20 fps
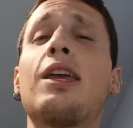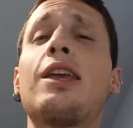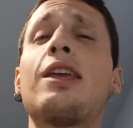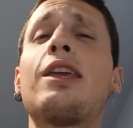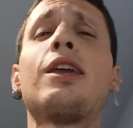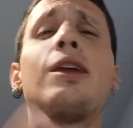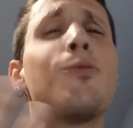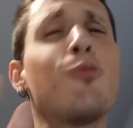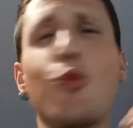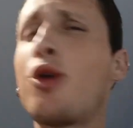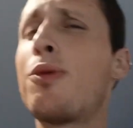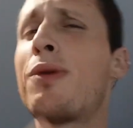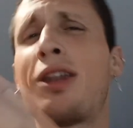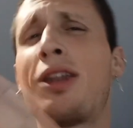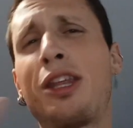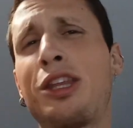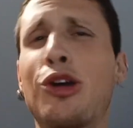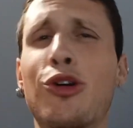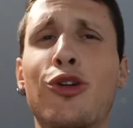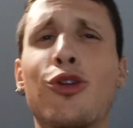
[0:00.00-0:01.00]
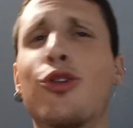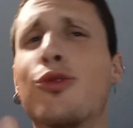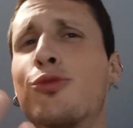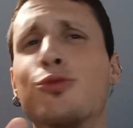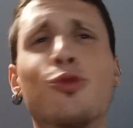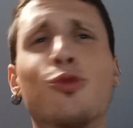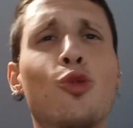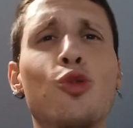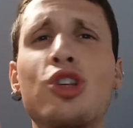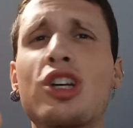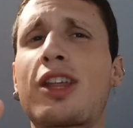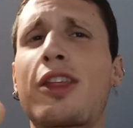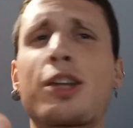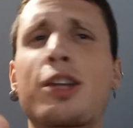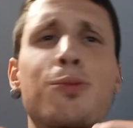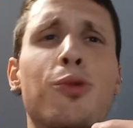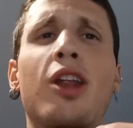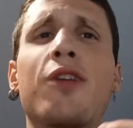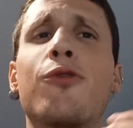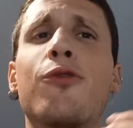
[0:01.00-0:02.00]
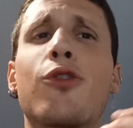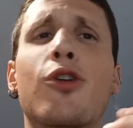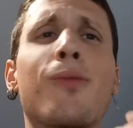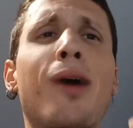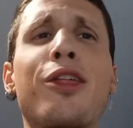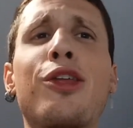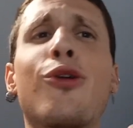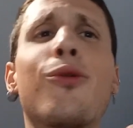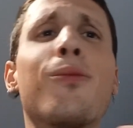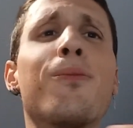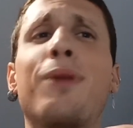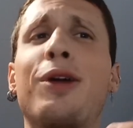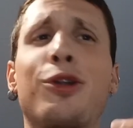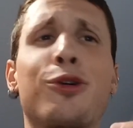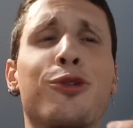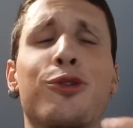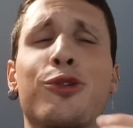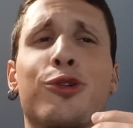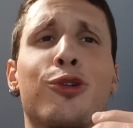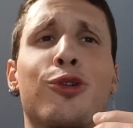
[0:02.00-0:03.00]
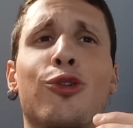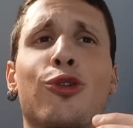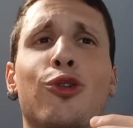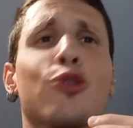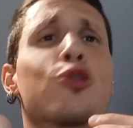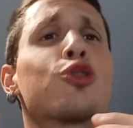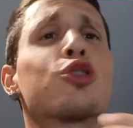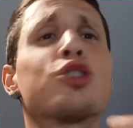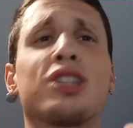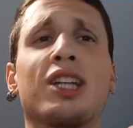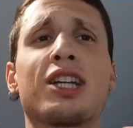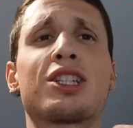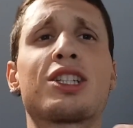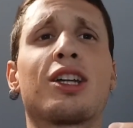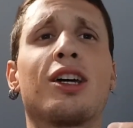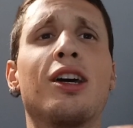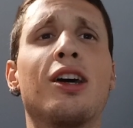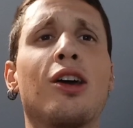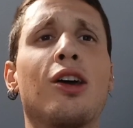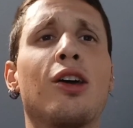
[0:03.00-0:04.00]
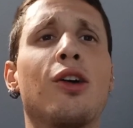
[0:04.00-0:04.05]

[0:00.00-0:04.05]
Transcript: Y muy bien, Íñigo, muchas gracias por la información, pero ostras,